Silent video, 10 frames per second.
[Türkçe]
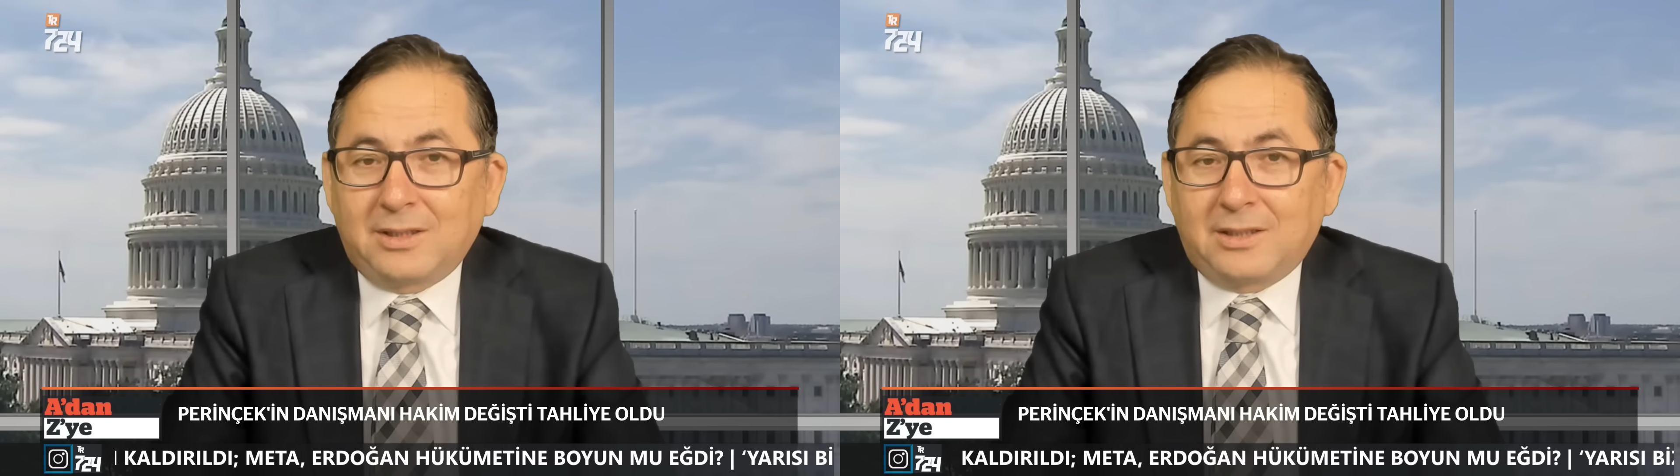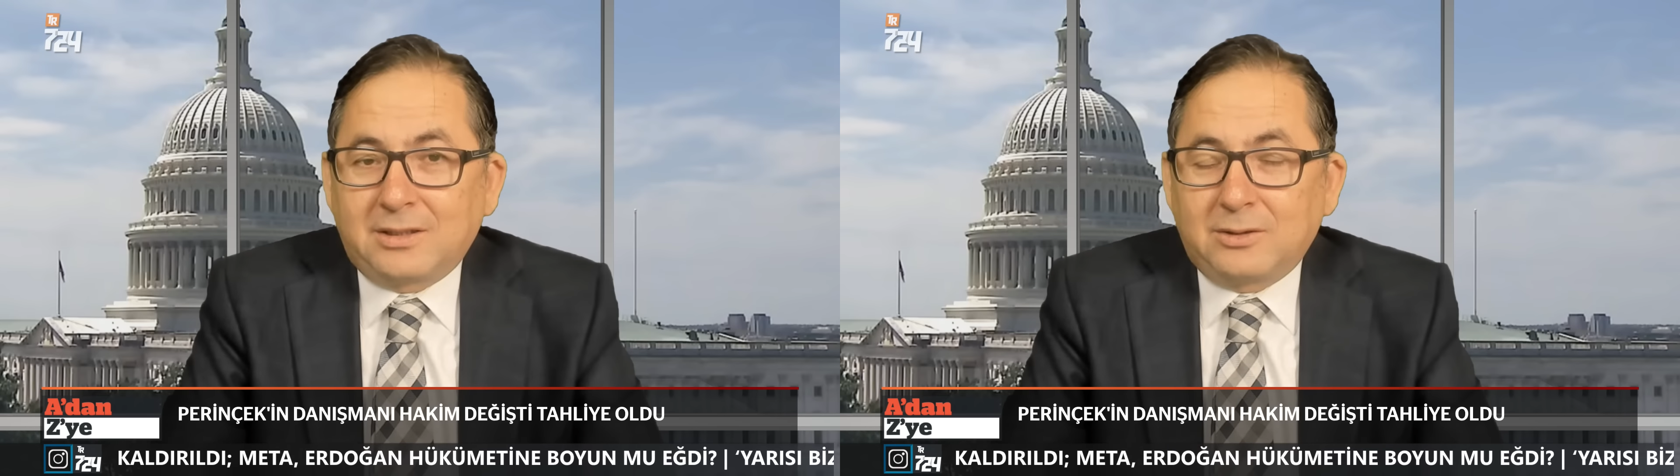
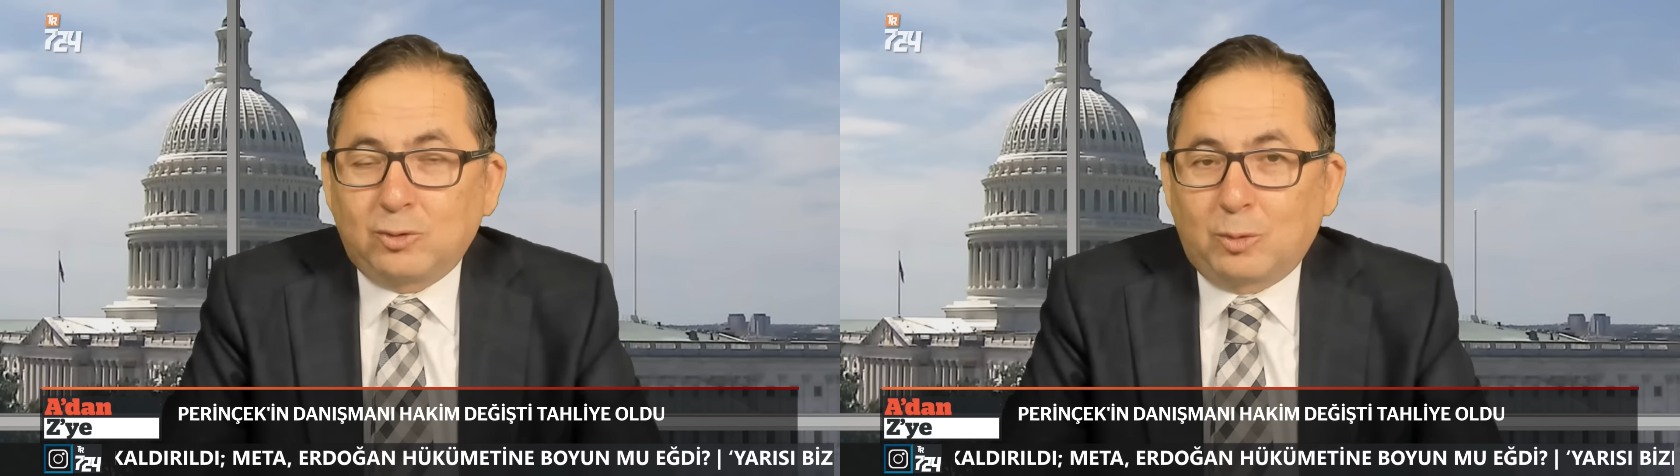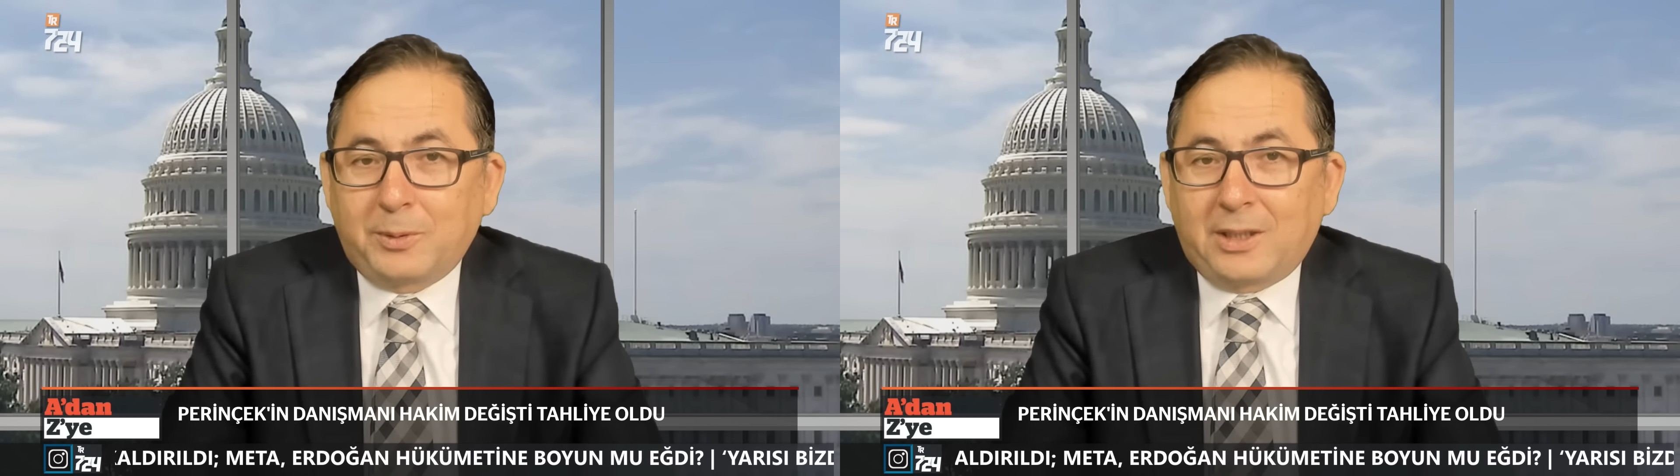siyasetin
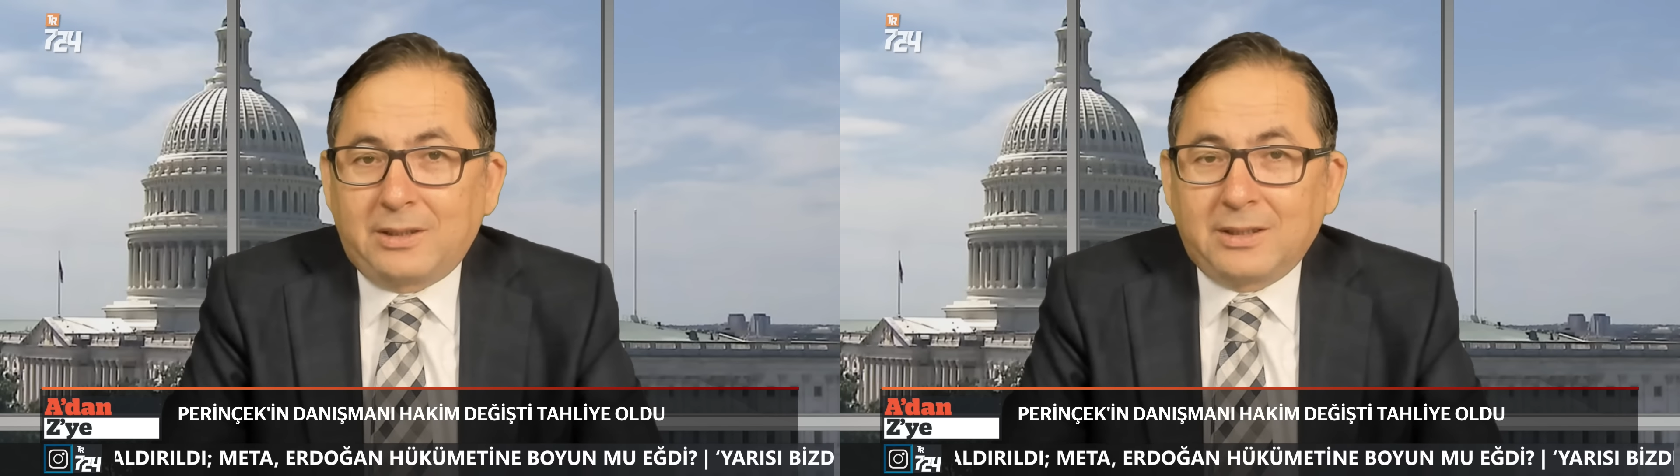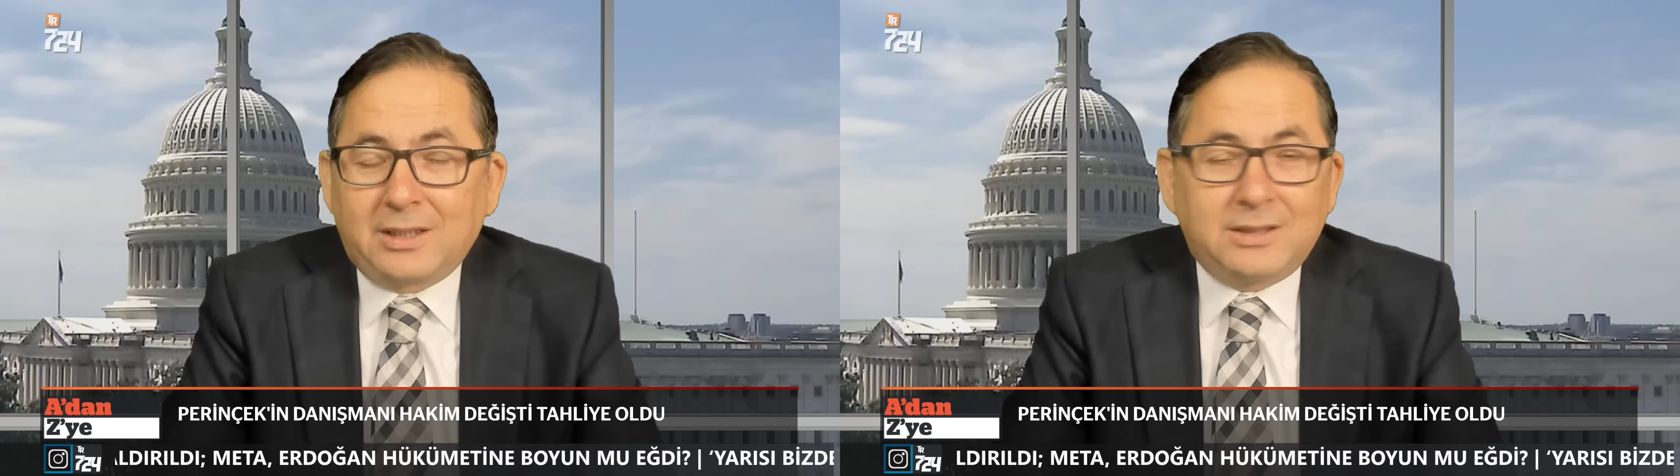köpeği
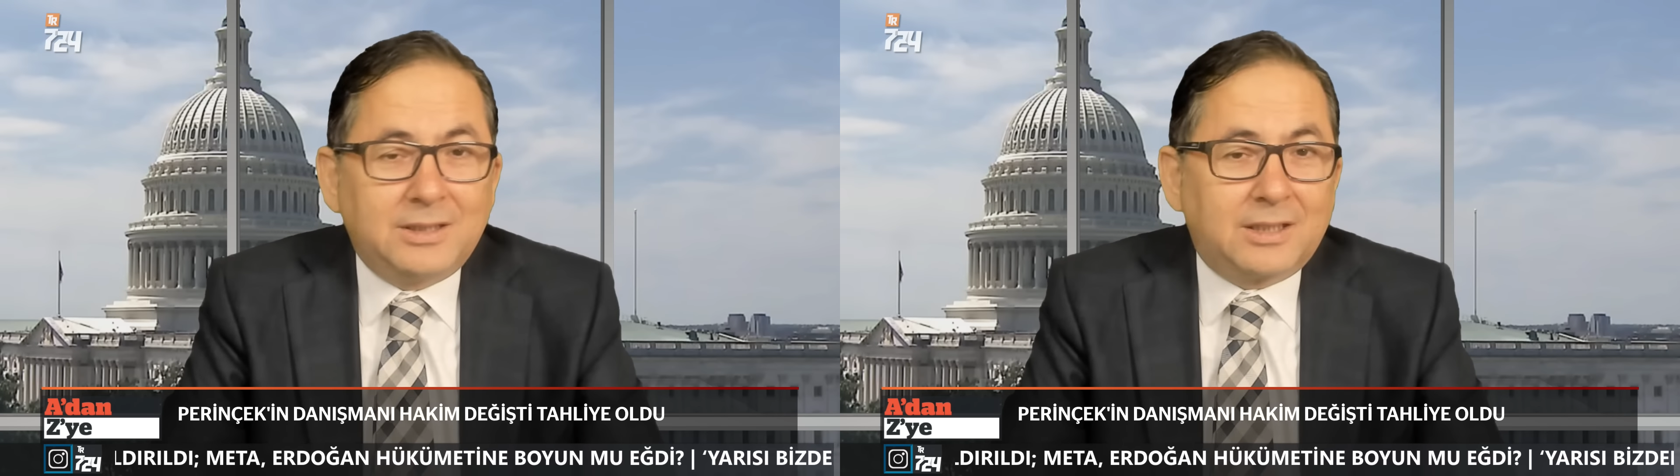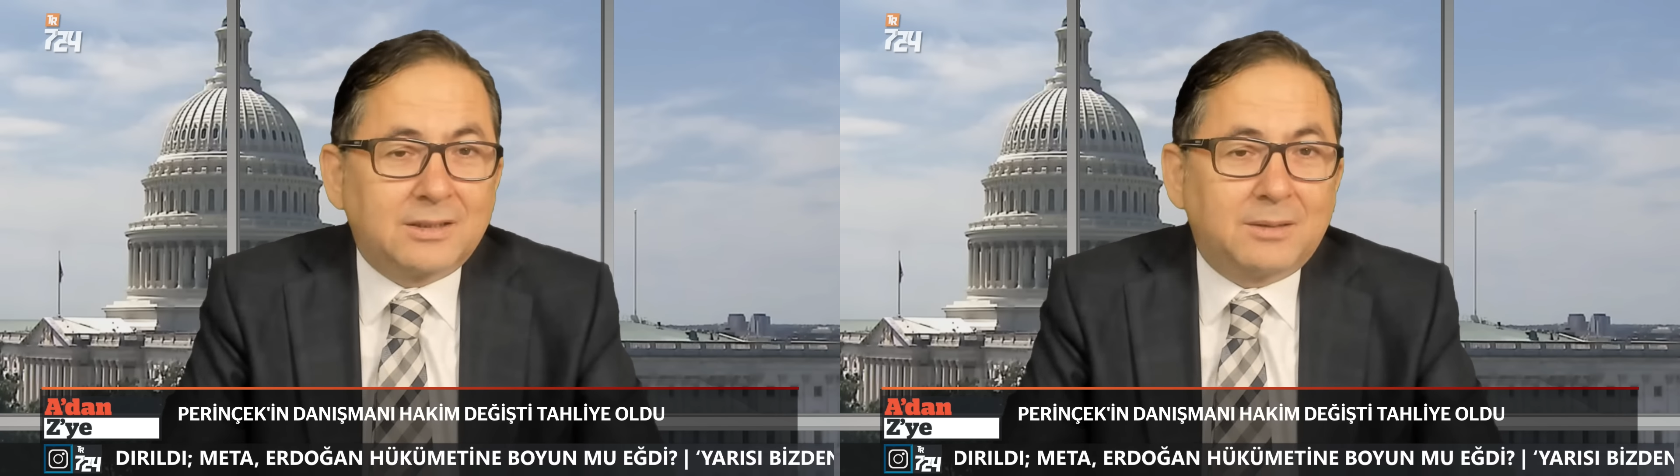haline gelen
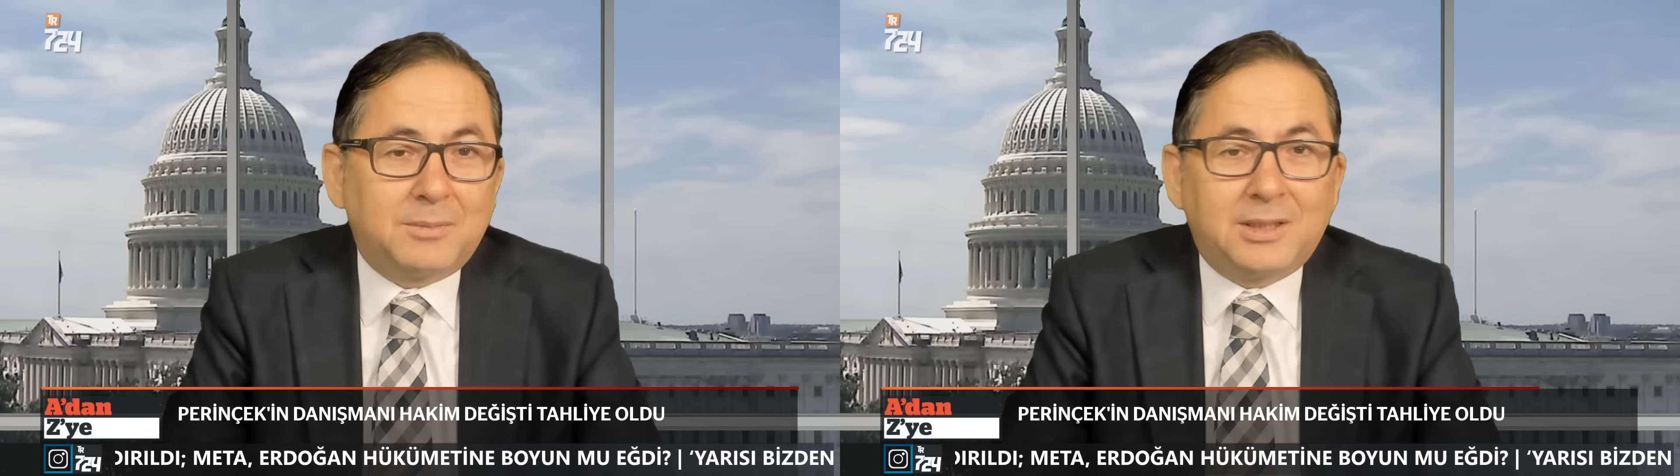yargıdan